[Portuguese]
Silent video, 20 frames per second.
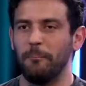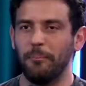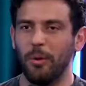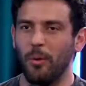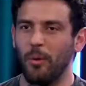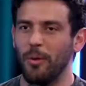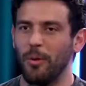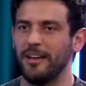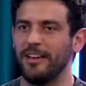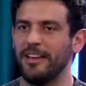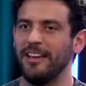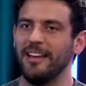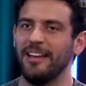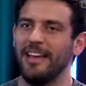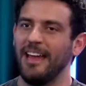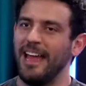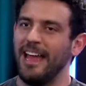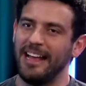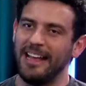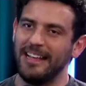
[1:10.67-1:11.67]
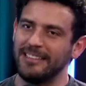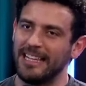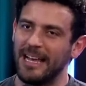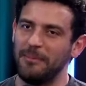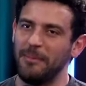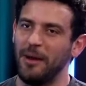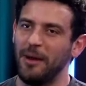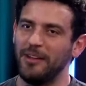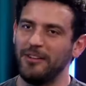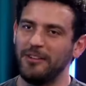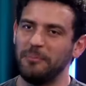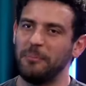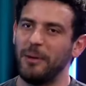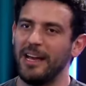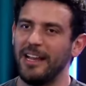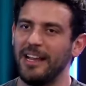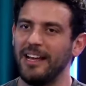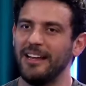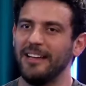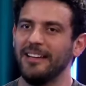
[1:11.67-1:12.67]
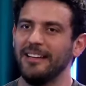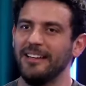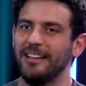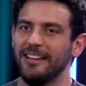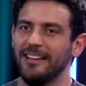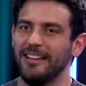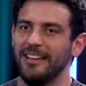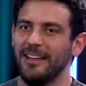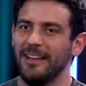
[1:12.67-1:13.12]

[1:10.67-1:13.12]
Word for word: pôquer é quem sabe a hora de parar.